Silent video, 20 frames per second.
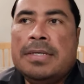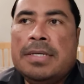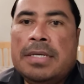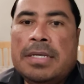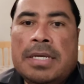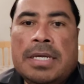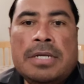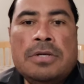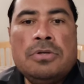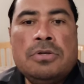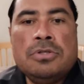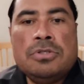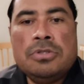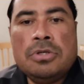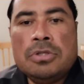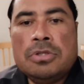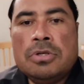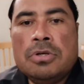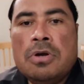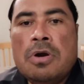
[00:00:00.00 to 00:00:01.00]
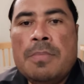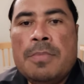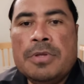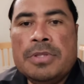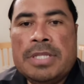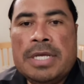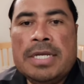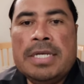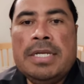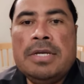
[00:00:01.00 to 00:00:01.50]
en que nosotros como
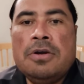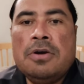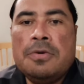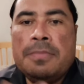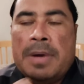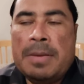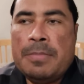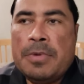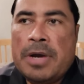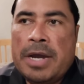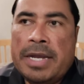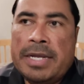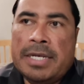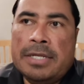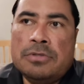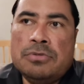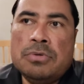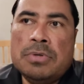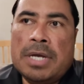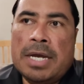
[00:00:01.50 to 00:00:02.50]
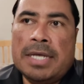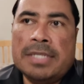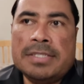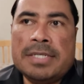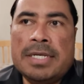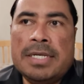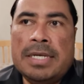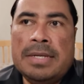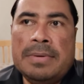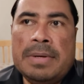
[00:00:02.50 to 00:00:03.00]
técnicos vamos a ir a su
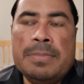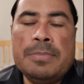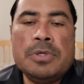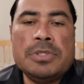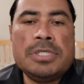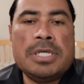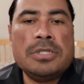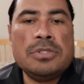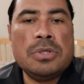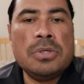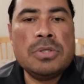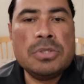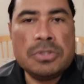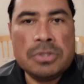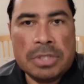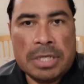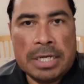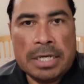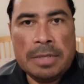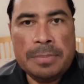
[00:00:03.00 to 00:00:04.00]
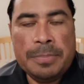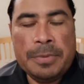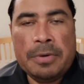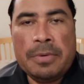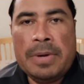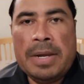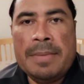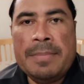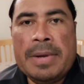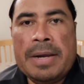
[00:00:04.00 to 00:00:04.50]
casa y le vamos a solucionar el
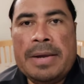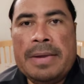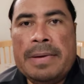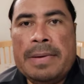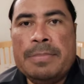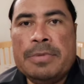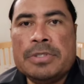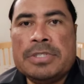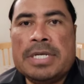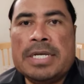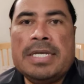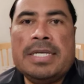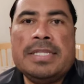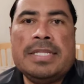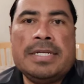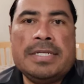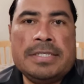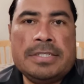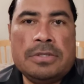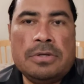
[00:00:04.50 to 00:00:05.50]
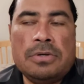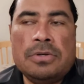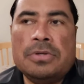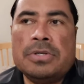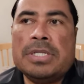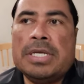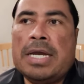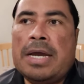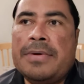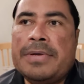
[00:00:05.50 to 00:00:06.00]
problema, le vamos a quitar ese
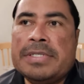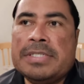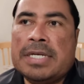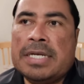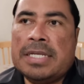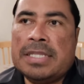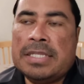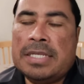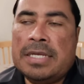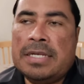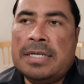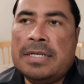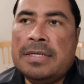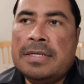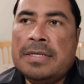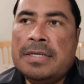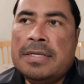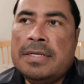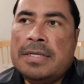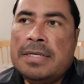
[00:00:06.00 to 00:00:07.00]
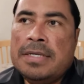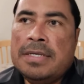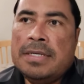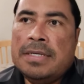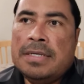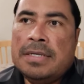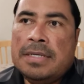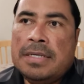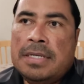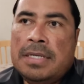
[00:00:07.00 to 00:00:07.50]
dolor de cabeza que tienen
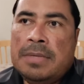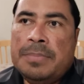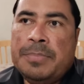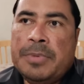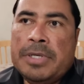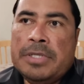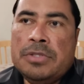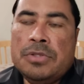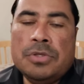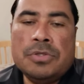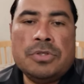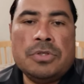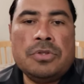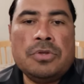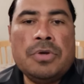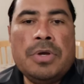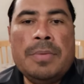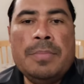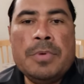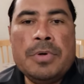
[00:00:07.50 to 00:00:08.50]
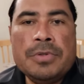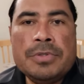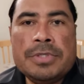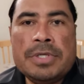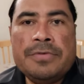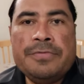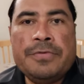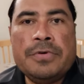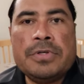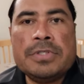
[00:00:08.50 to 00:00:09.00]
y pues nosotros debemos
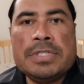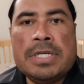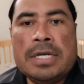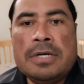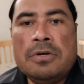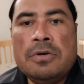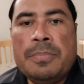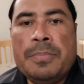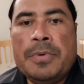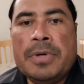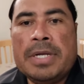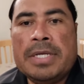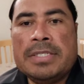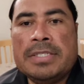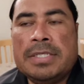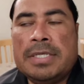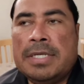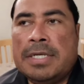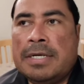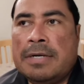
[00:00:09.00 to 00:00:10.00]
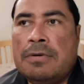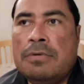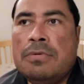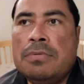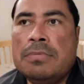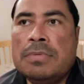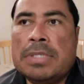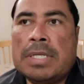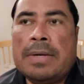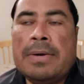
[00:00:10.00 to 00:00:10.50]
esforzarnos por hacer
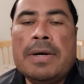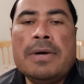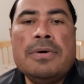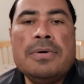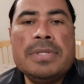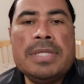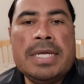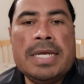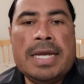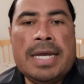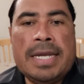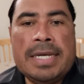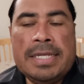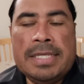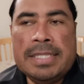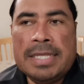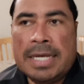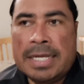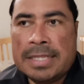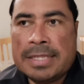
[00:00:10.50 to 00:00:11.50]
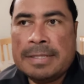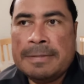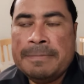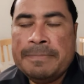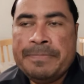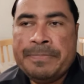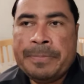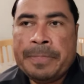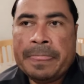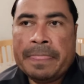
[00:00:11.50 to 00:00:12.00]
un trabajo de calidad
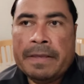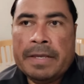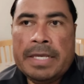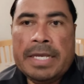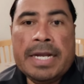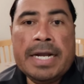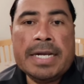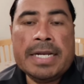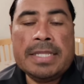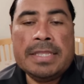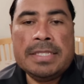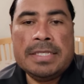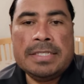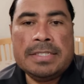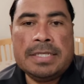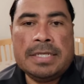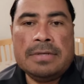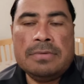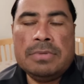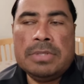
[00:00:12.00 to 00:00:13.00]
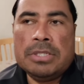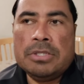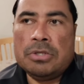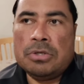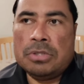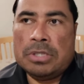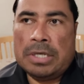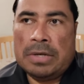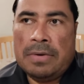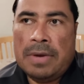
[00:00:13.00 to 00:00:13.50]
y garantizar
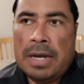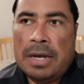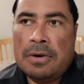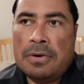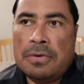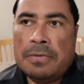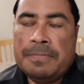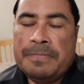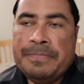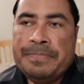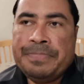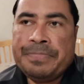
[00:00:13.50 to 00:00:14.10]
nuestro trabajo.